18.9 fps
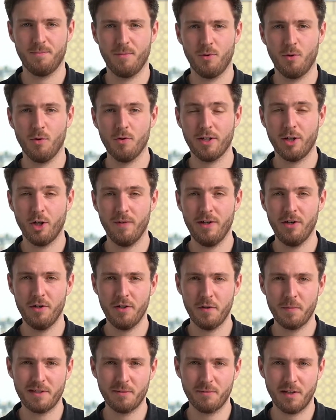Und genau wenn du
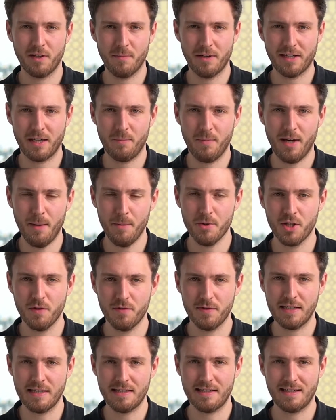dich mit dem Thema GmbH
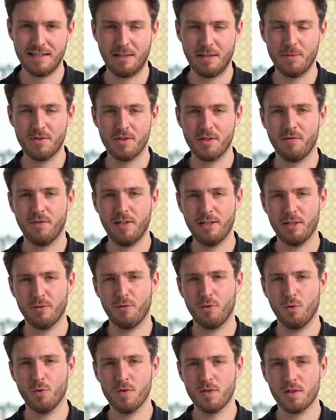beschäftigst, dann bist du vielleicht auf
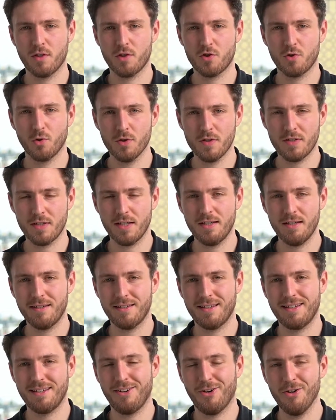uns gestoßen,
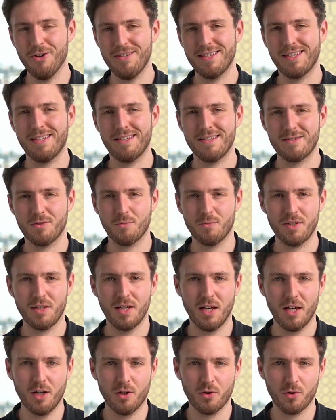denn heute geht es um die
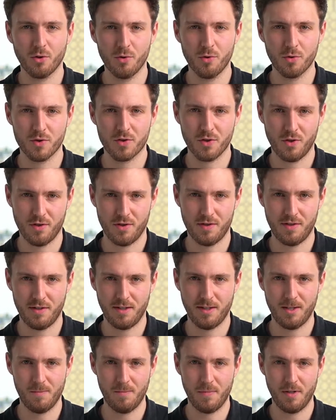Gründungskosten der
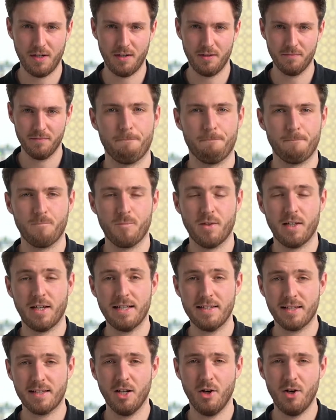GmbH.
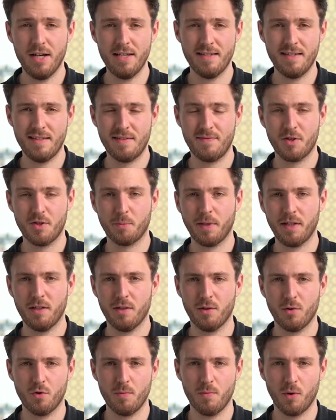Ganz genau heißt es, wir
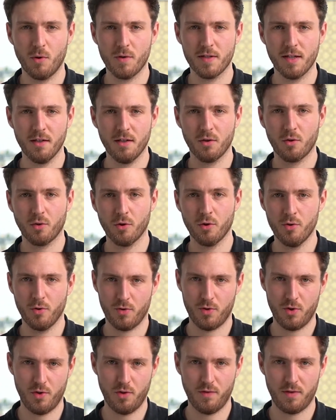sprechen über unseren
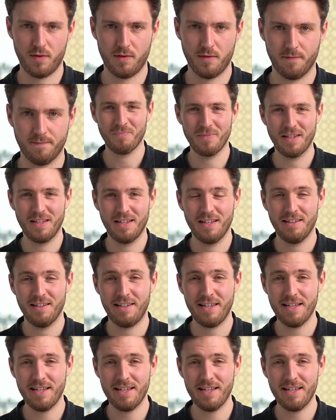Gründungsservice. Der